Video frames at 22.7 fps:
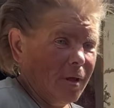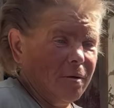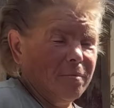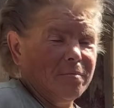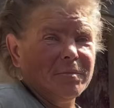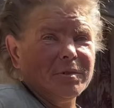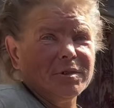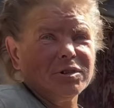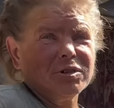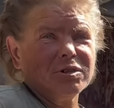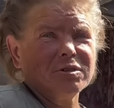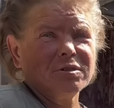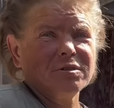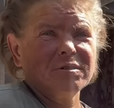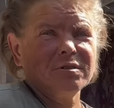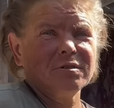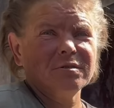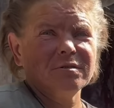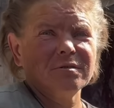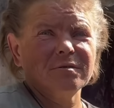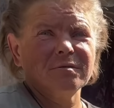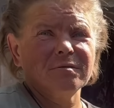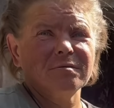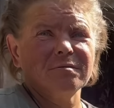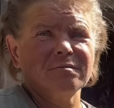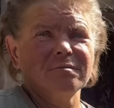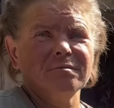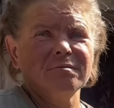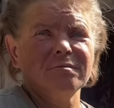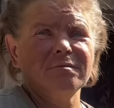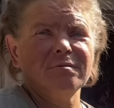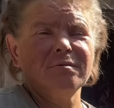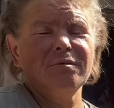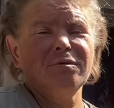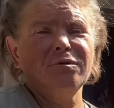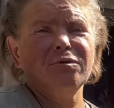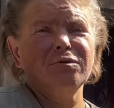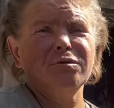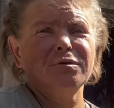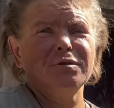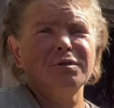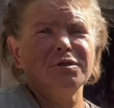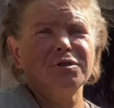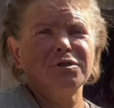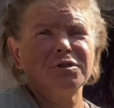И машины,
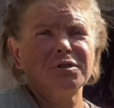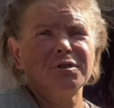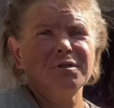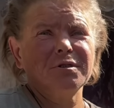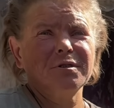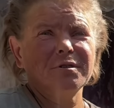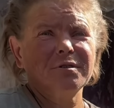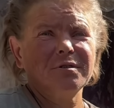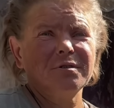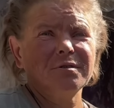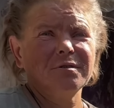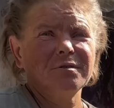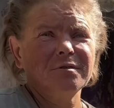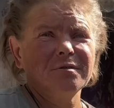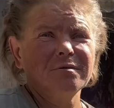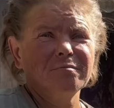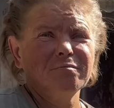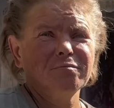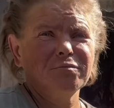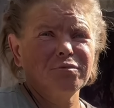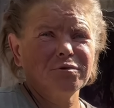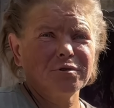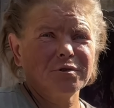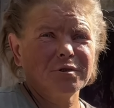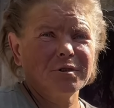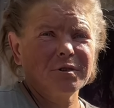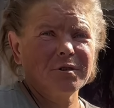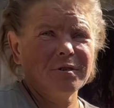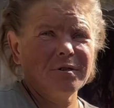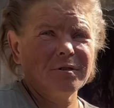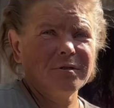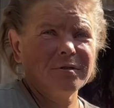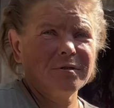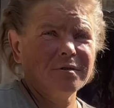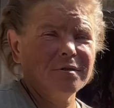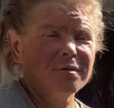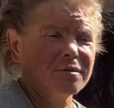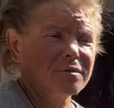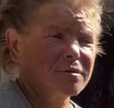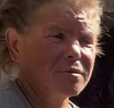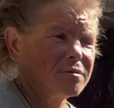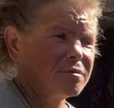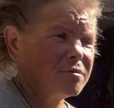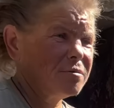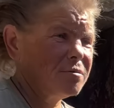лодочки эти. Конечно, пускай. две
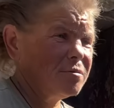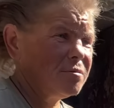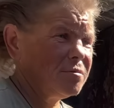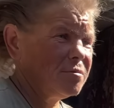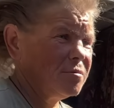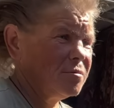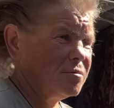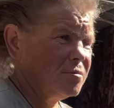стороны гонят.